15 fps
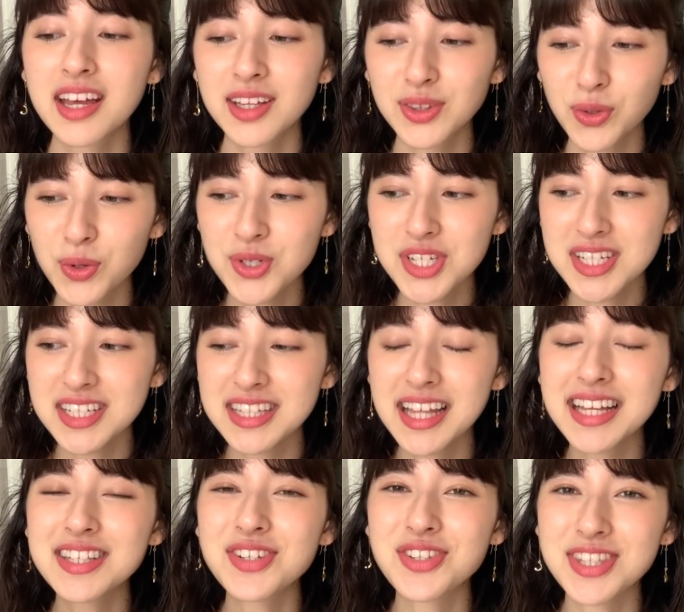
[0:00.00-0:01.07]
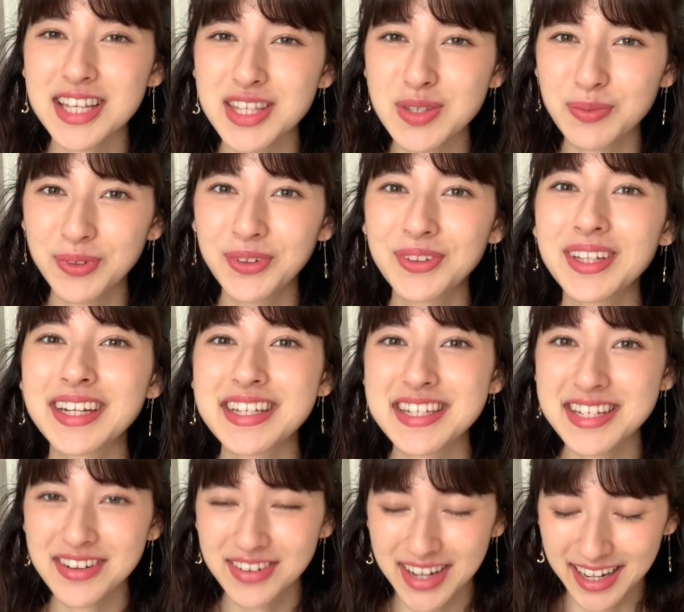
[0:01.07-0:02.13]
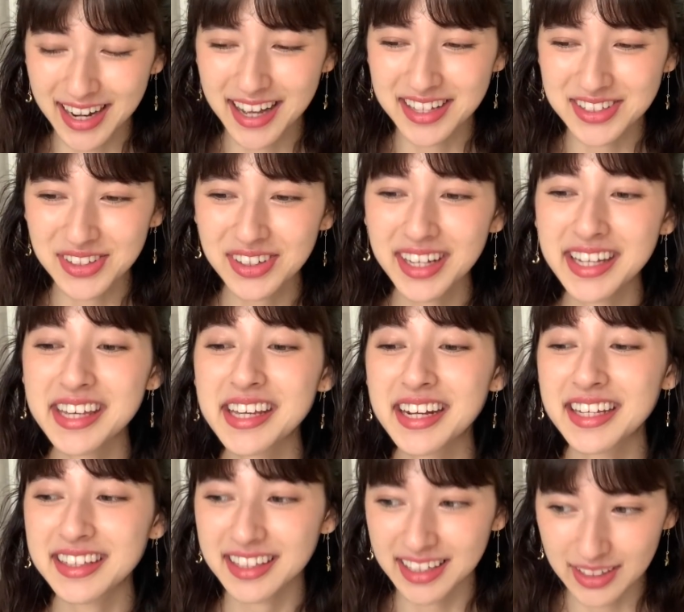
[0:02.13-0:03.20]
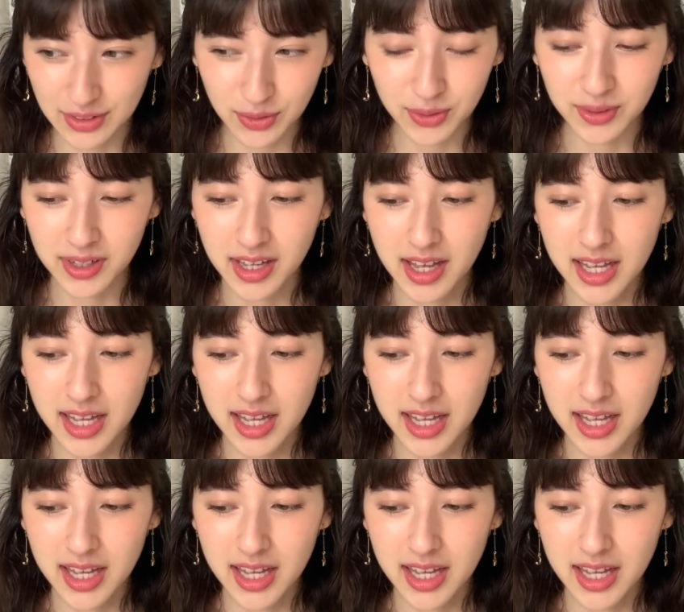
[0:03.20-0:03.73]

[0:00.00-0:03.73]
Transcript: 同時に何十冊も読んだりしちゃうからそれがいけないんだけど